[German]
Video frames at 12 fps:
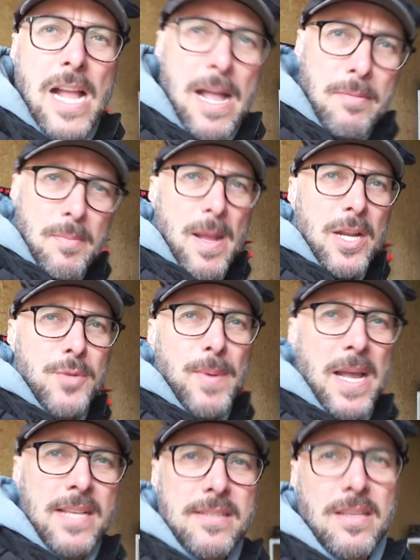Aber macht
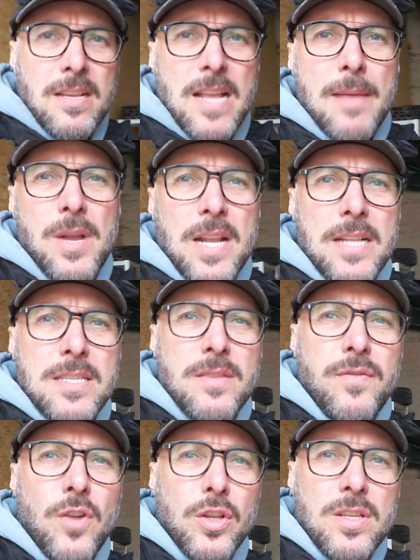Spaß, kann man ganz
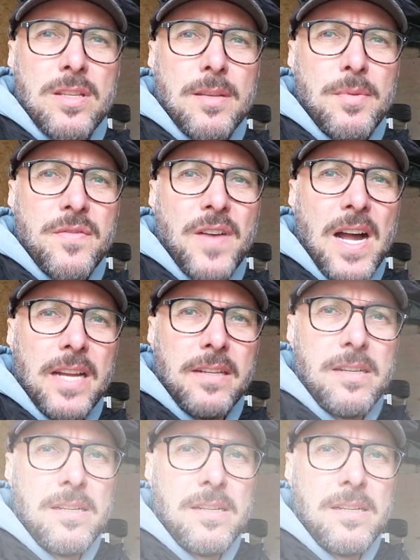flott damit fahren.